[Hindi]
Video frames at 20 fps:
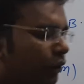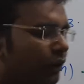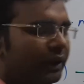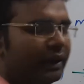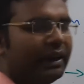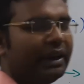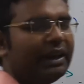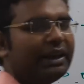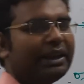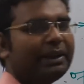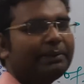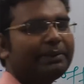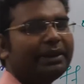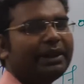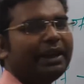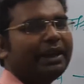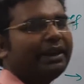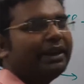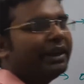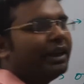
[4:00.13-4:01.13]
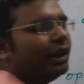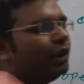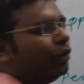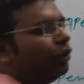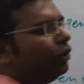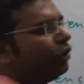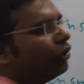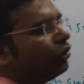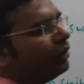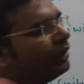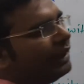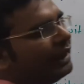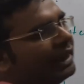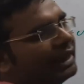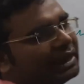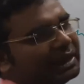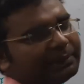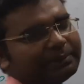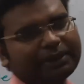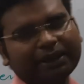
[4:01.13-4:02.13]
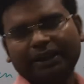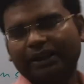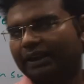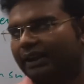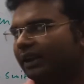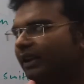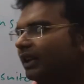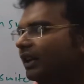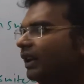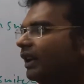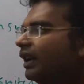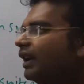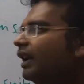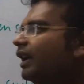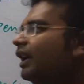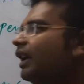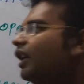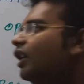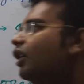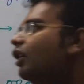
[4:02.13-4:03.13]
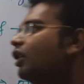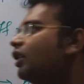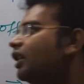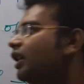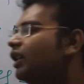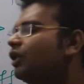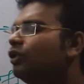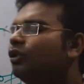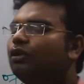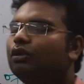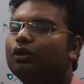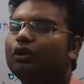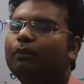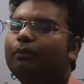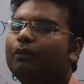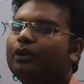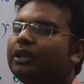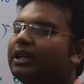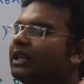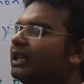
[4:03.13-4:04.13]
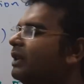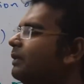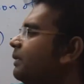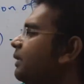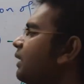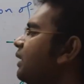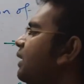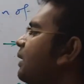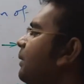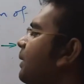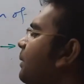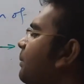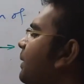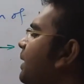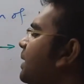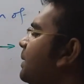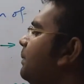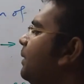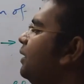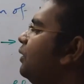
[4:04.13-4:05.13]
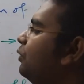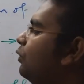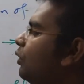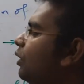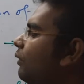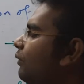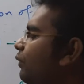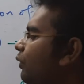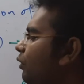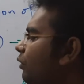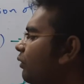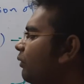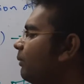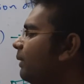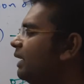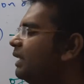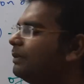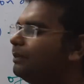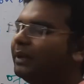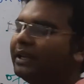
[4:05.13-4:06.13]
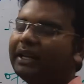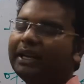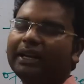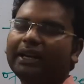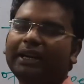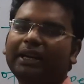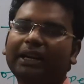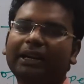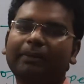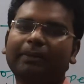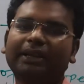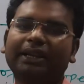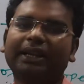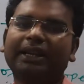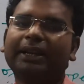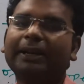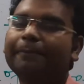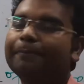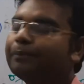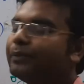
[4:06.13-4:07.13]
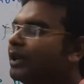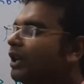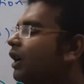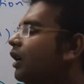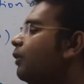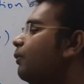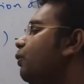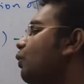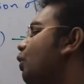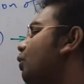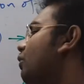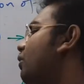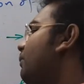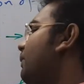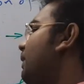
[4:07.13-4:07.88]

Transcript: को नेगेटिव से यानी कैनोड को नेगेटिव से कनेक्ट करेंगे और कैथोड को पॉजिटिव से तब रिवर्स वाइस होगा फॉरवर्ड वाइस में क्या करेंगे बताइए फॉरवर्ड